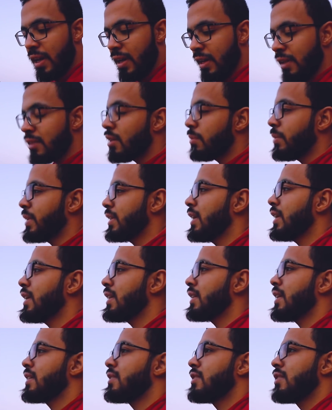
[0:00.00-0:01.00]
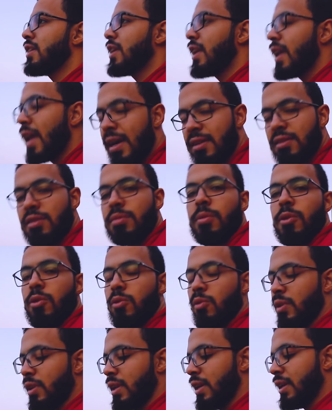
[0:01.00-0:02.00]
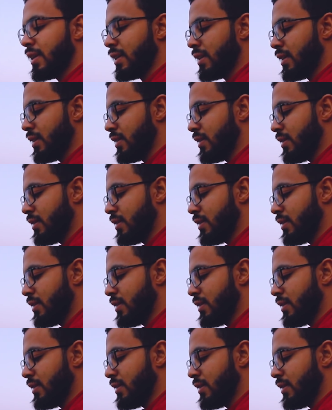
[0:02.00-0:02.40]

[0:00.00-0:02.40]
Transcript: انت محتاج انك تريلاكس برضه انك